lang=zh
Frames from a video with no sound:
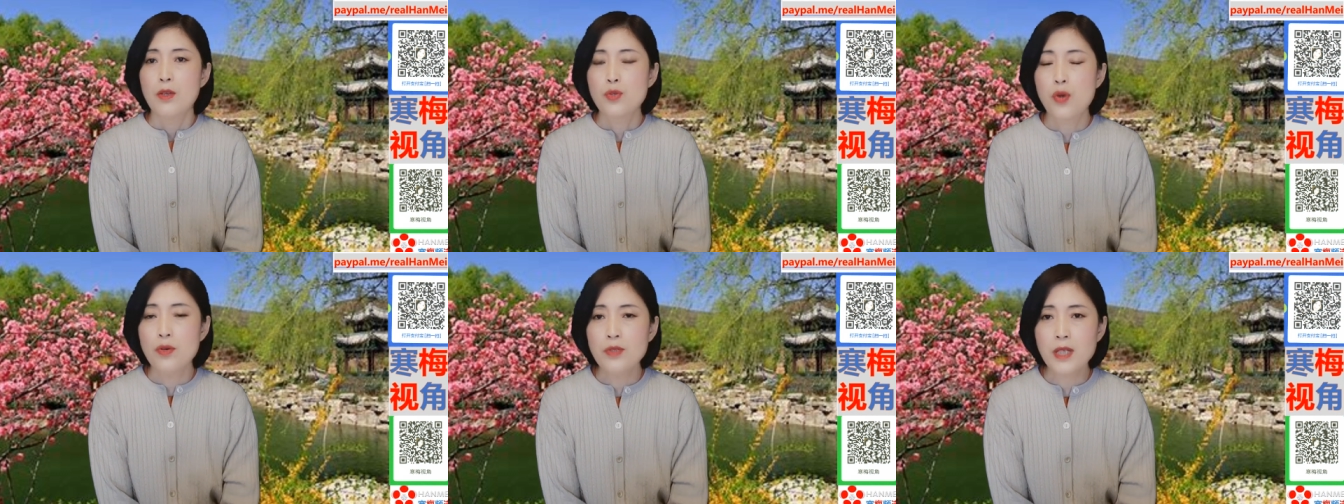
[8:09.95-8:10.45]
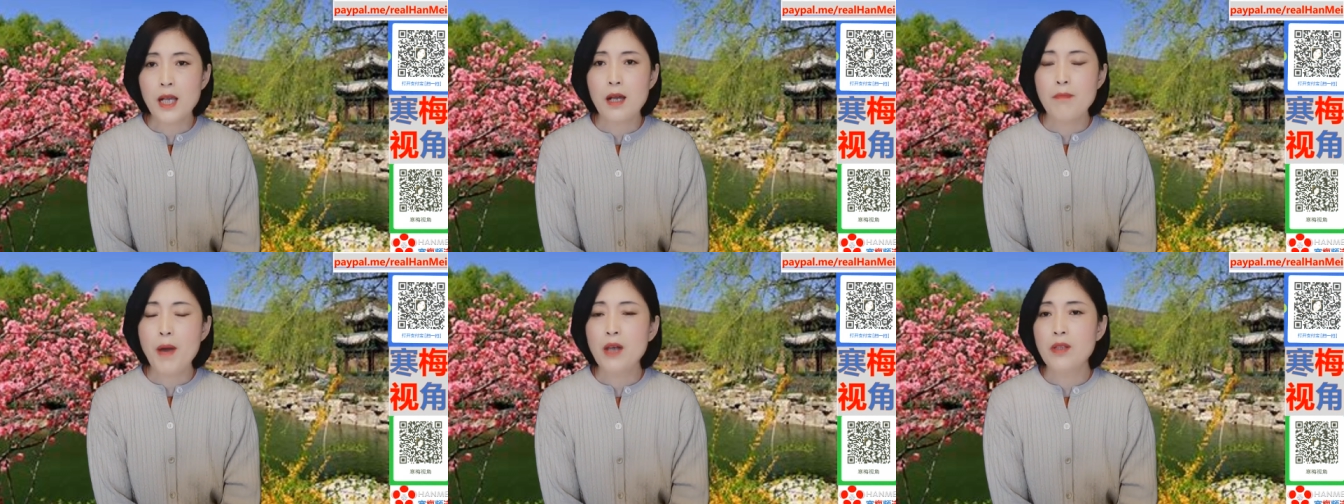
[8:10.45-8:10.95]
从这
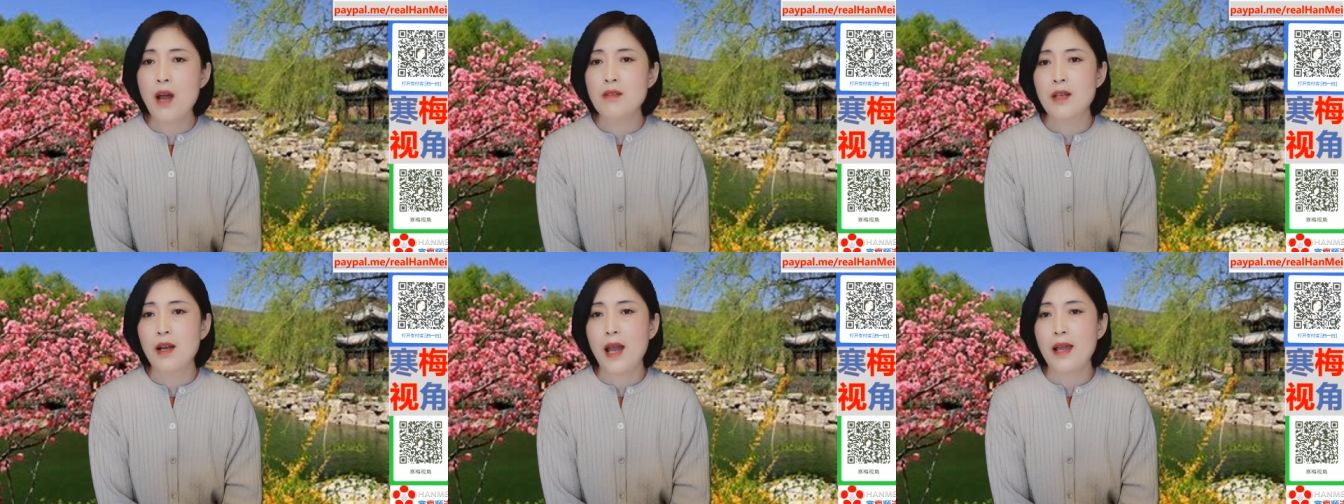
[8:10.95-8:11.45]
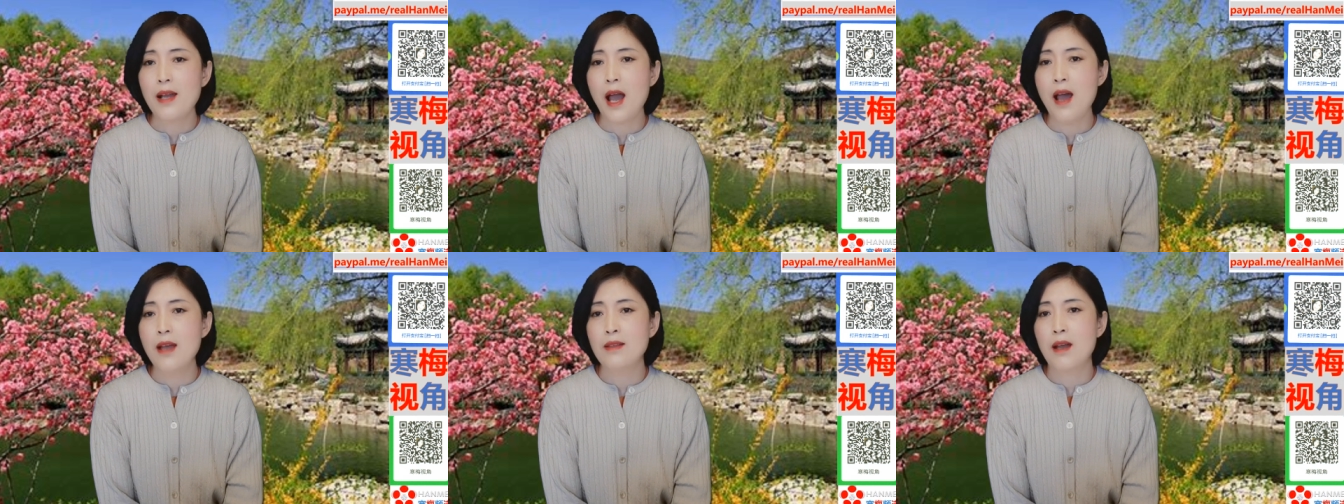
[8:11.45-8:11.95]
个报道上来
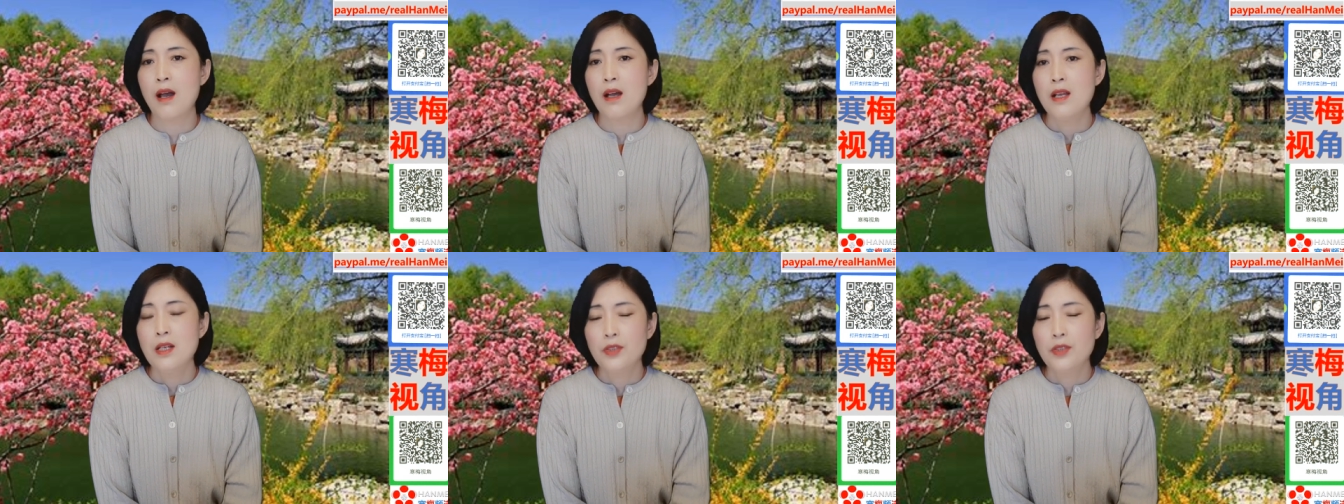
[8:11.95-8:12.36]
看呢，